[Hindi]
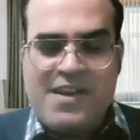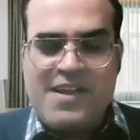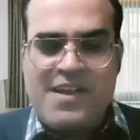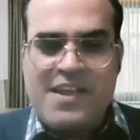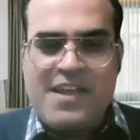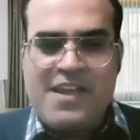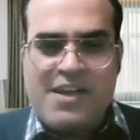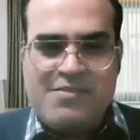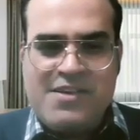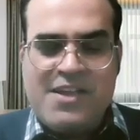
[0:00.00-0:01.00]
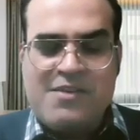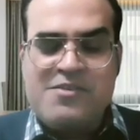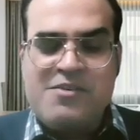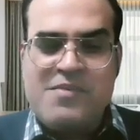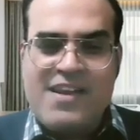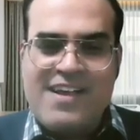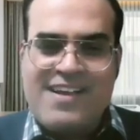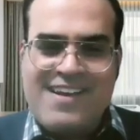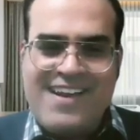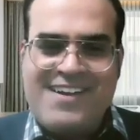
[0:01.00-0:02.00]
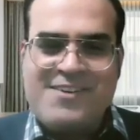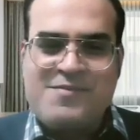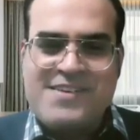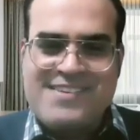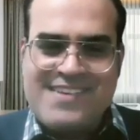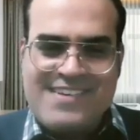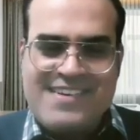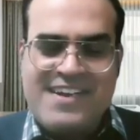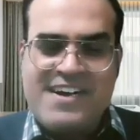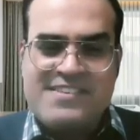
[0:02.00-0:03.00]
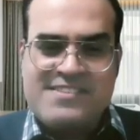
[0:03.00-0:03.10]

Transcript: क्लिक करके अभी के अभी मेरा क्लाइंट बन जाइएगा